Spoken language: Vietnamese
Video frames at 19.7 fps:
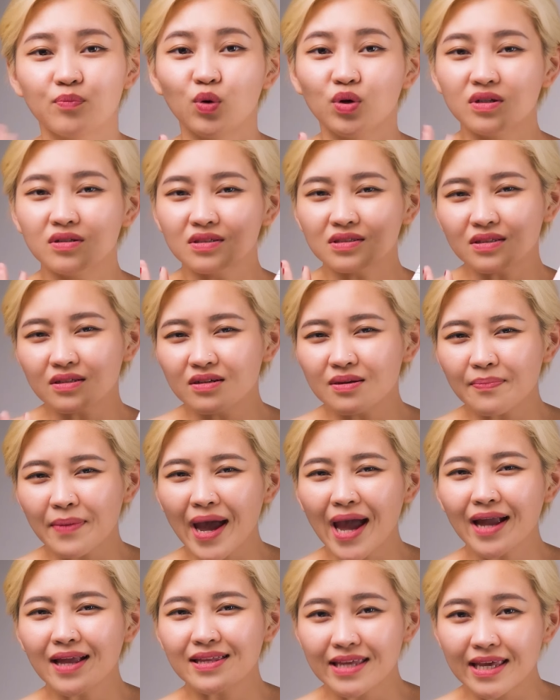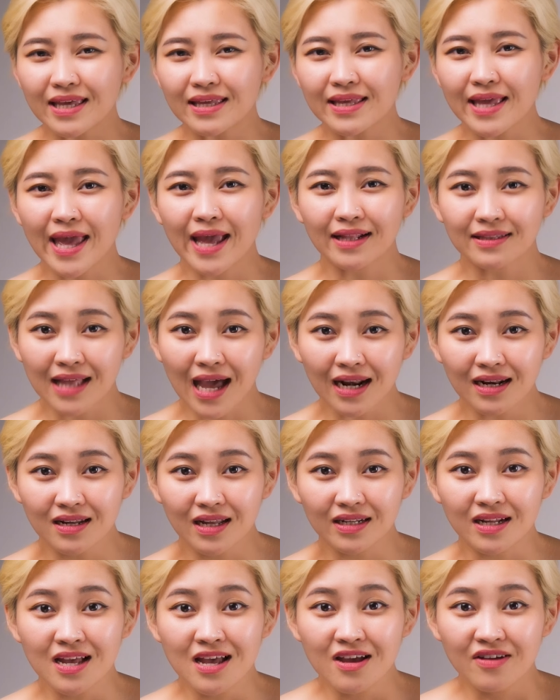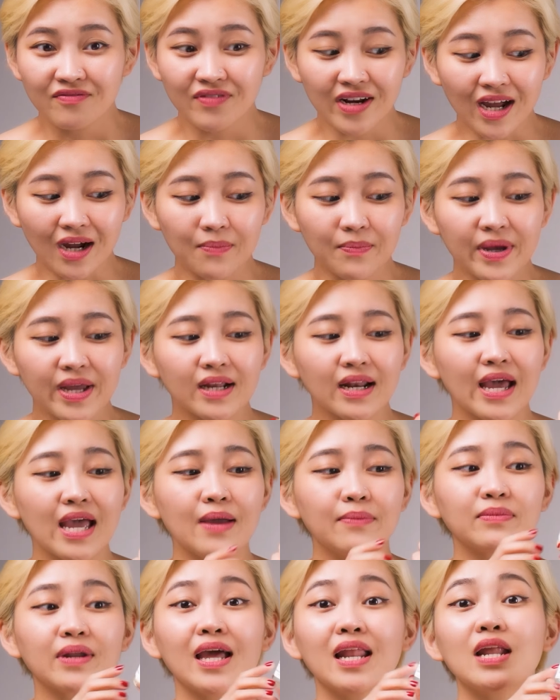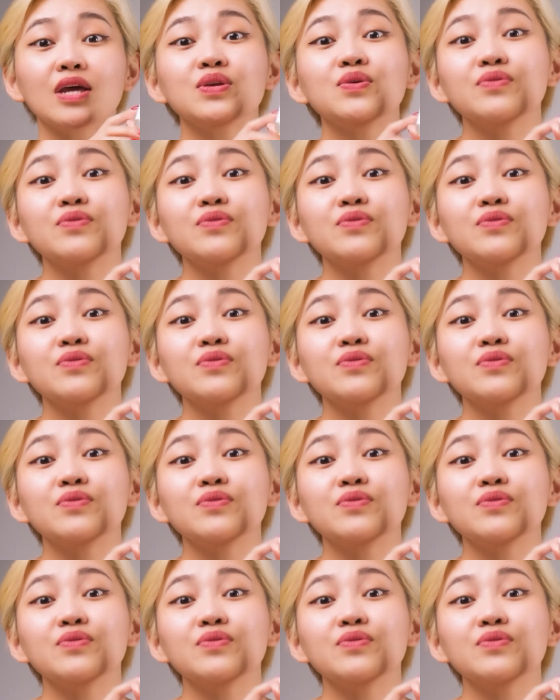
mùi hương tươi mát nhẹ nhàng thanh lịch và đặc biệt là em này là